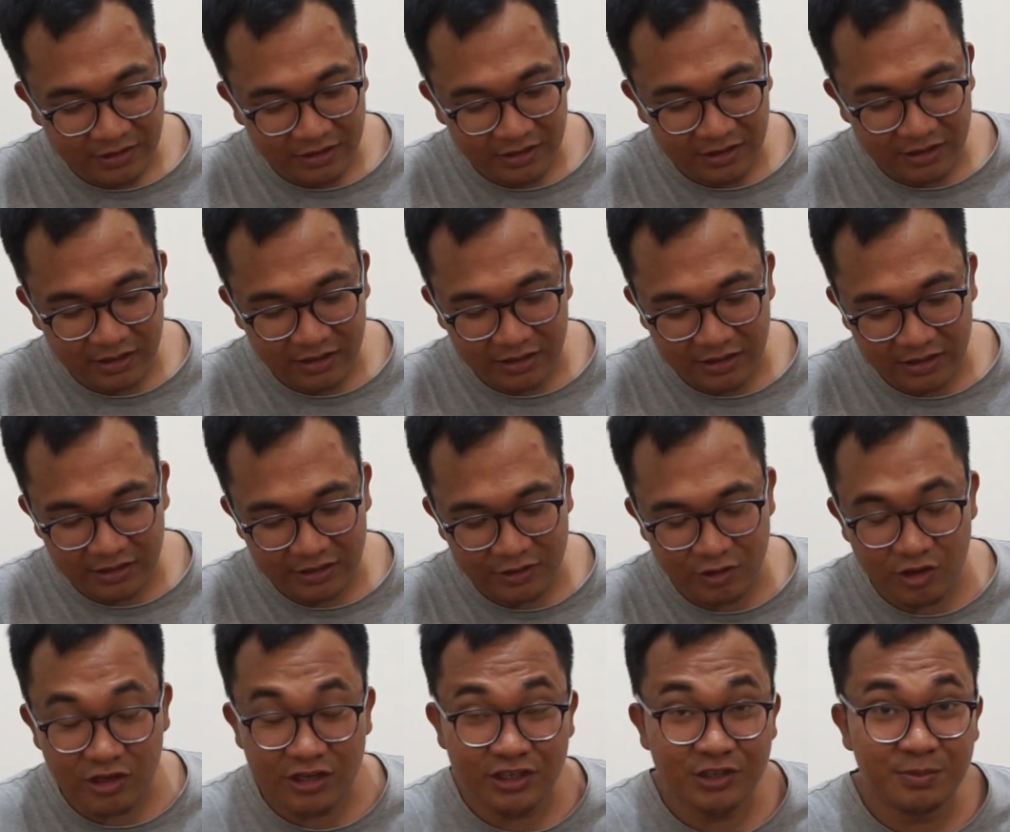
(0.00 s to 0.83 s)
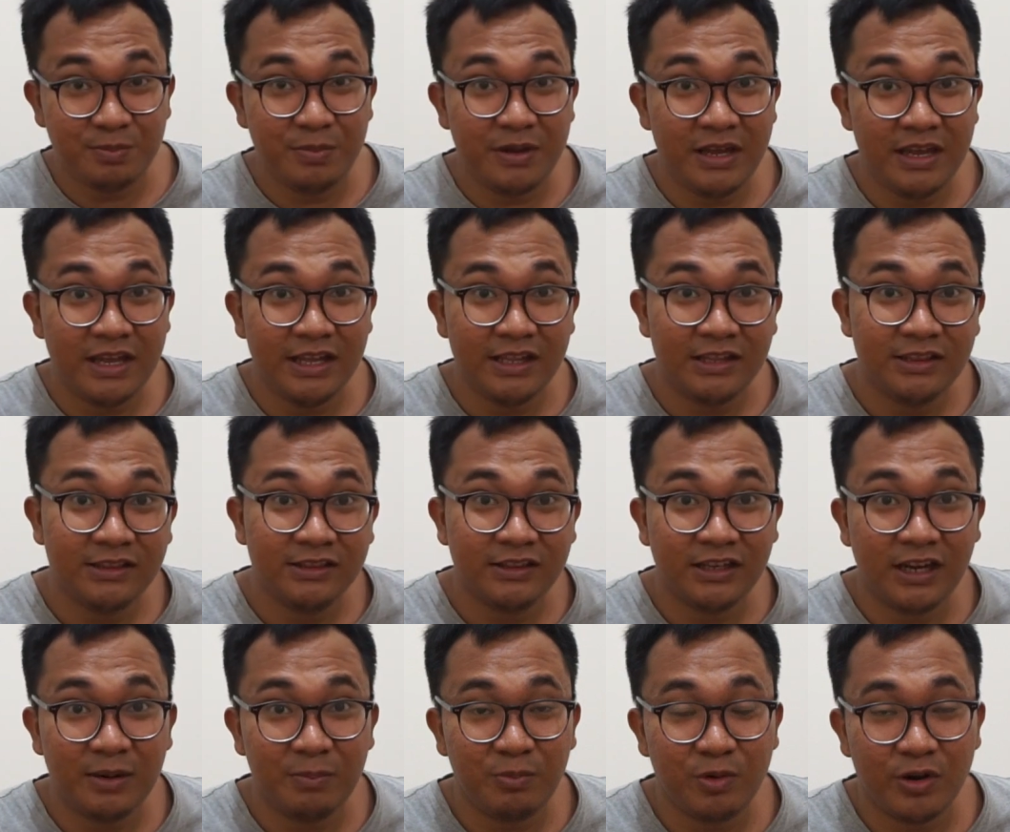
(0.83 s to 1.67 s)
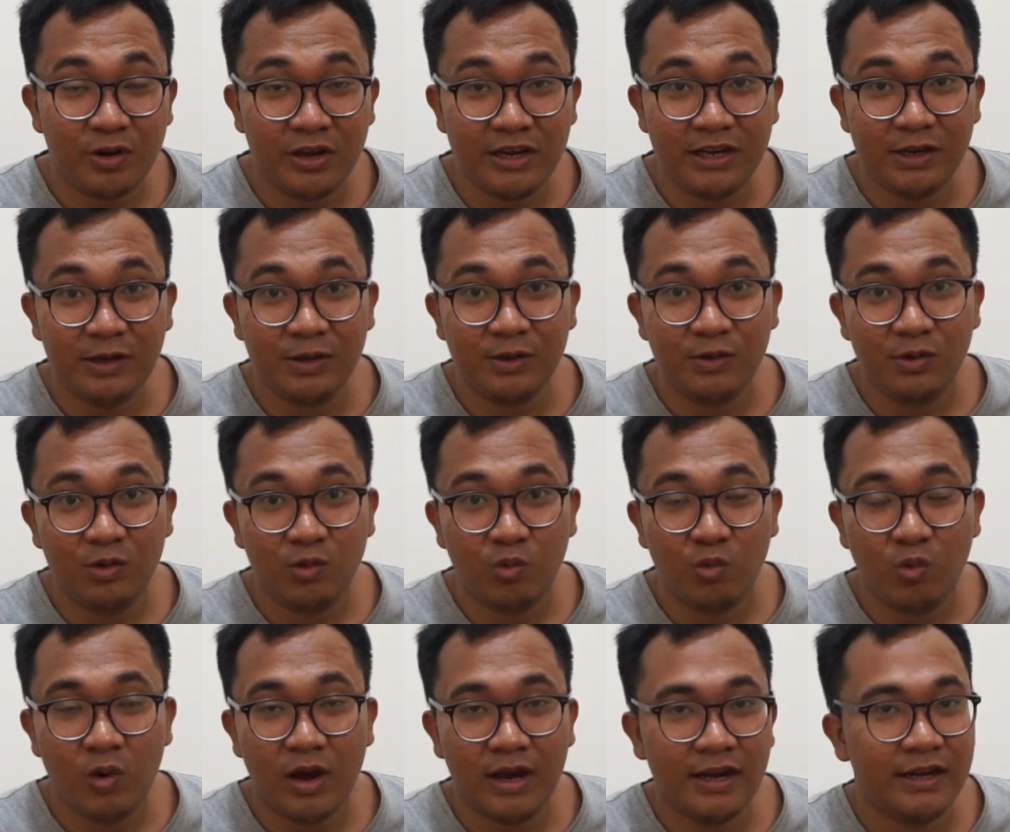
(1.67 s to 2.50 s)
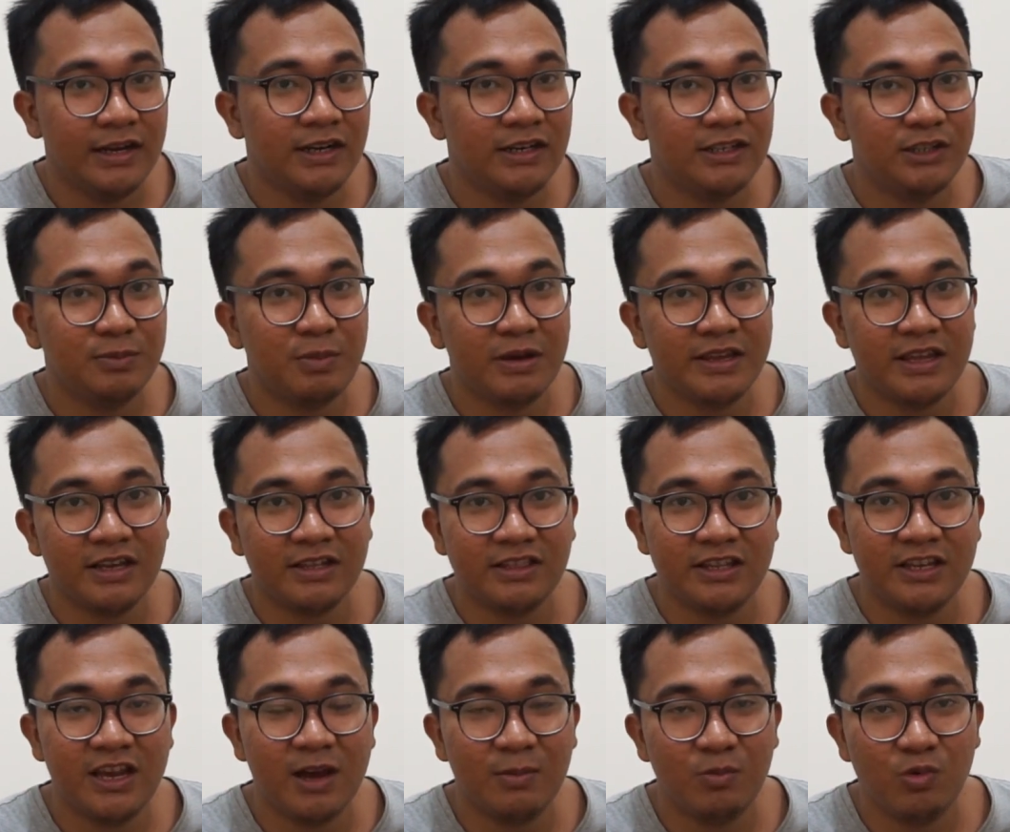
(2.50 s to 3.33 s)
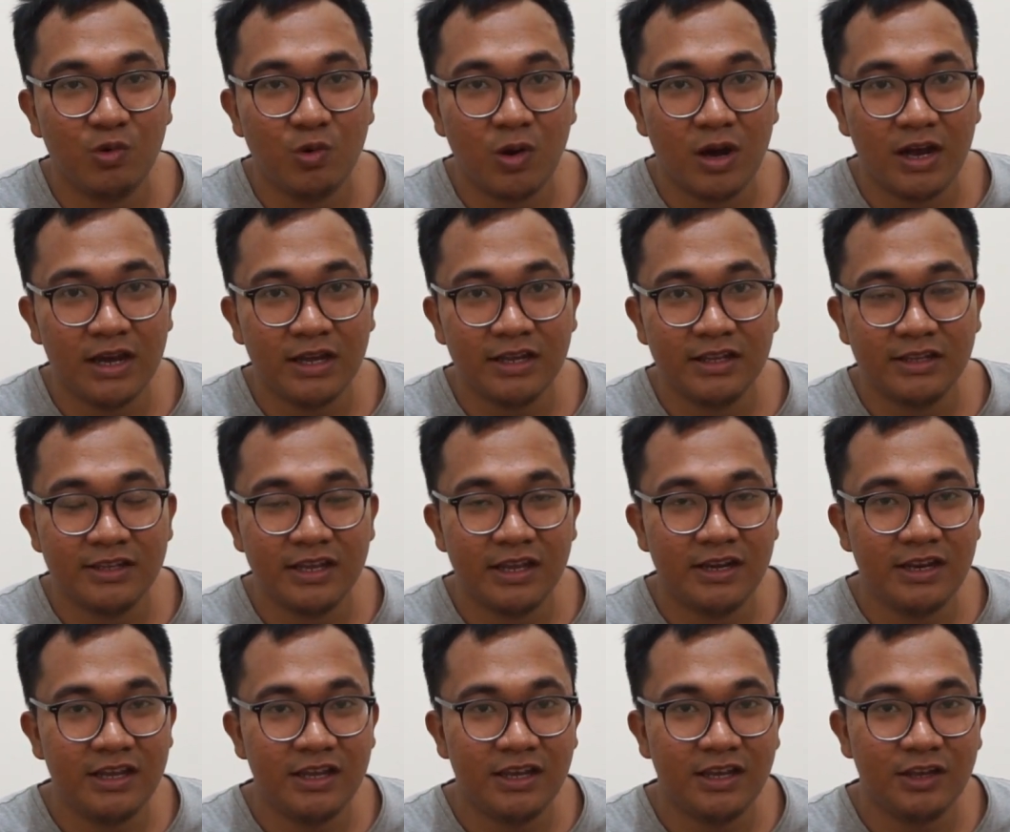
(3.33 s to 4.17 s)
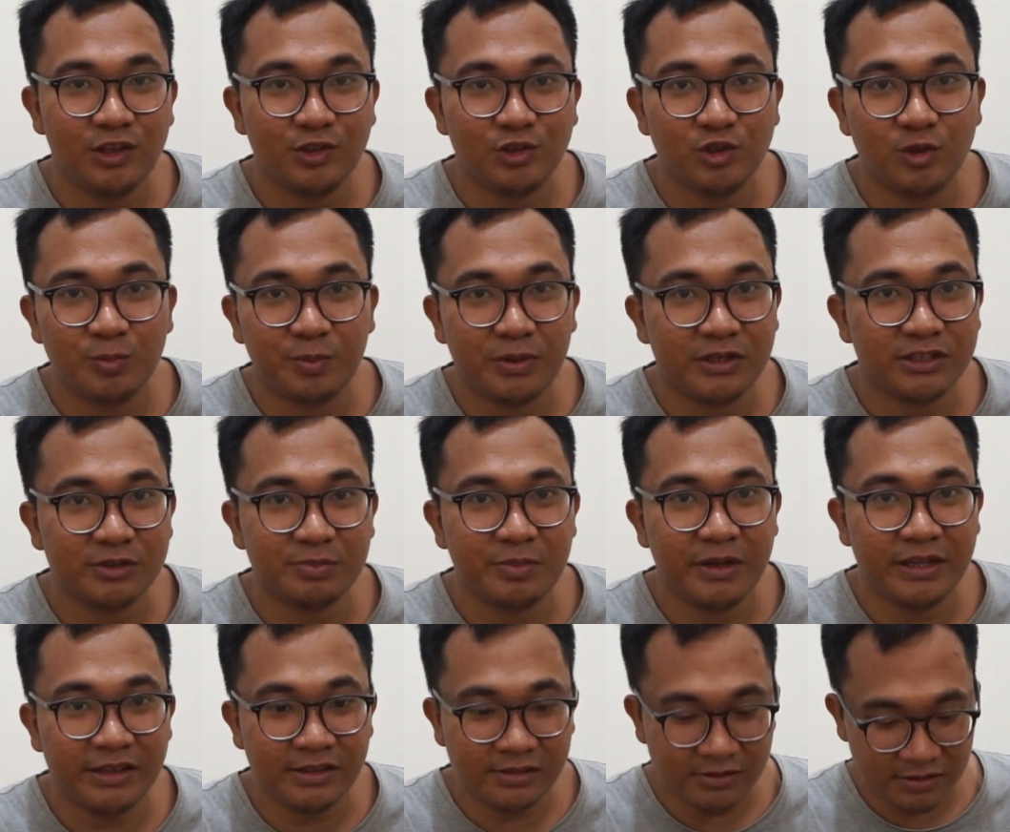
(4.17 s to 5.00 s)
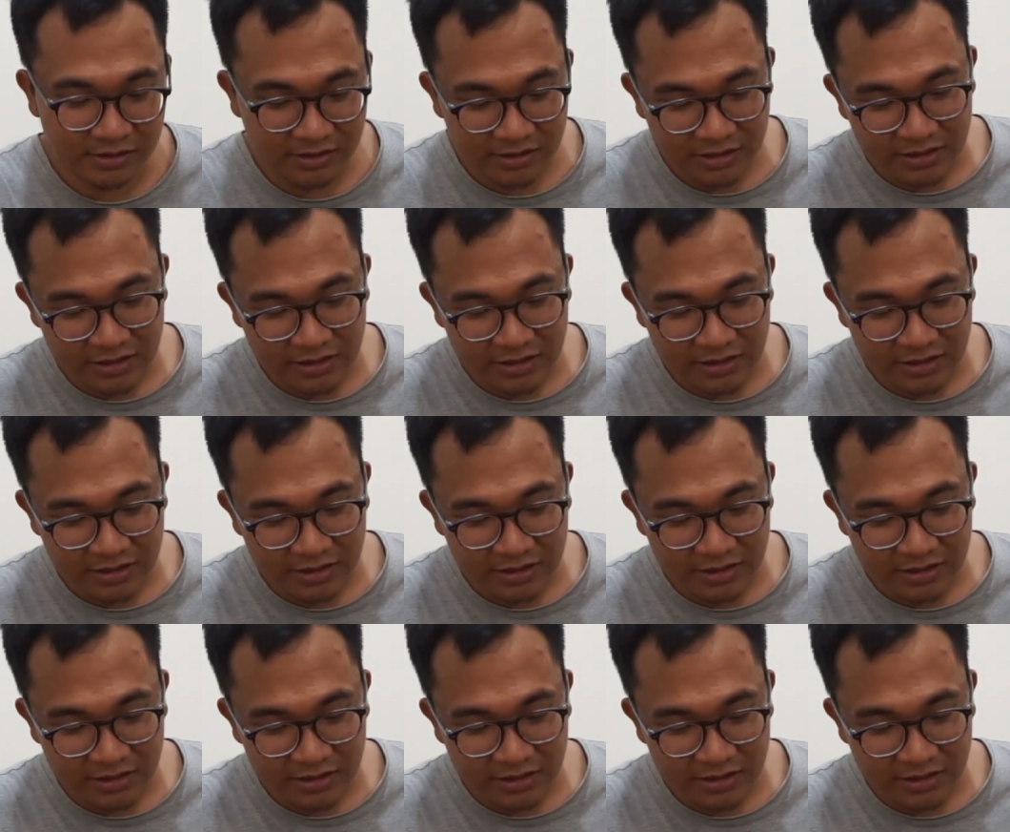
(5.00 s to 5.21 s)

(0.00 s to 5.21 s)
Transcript: uh, USB 3.1 sebanyak 3 buah, jadi super speed.